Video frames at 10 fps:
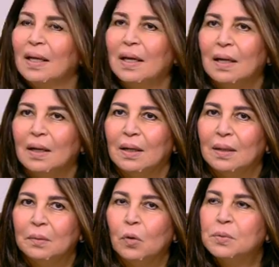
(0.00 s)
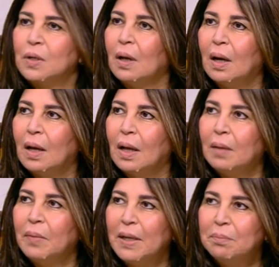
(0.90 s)
آه هو بصراحه
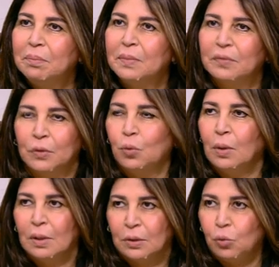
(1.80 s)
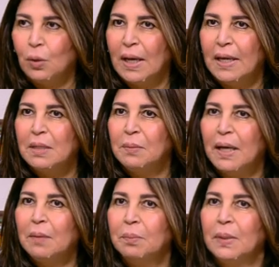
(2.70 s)
انا بحب طول حياتي
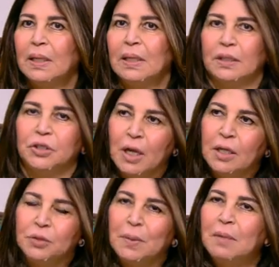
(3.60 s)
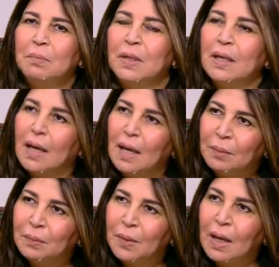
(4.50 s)
بحب التشالنج بحب ان انا
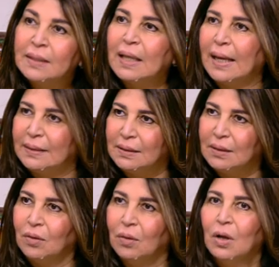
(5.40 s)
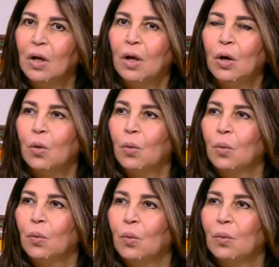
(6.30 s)
تحدي التحدي اه ده مش اي
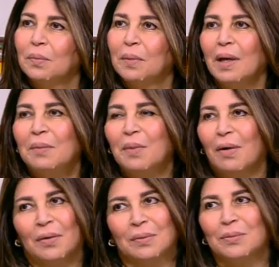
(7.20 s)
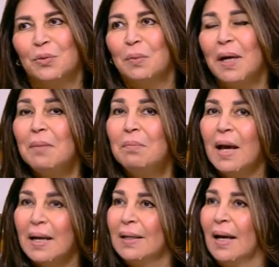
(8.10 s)
تحدي آه. بحب اه وبحب
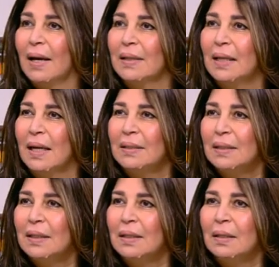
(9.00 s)
انجح يعني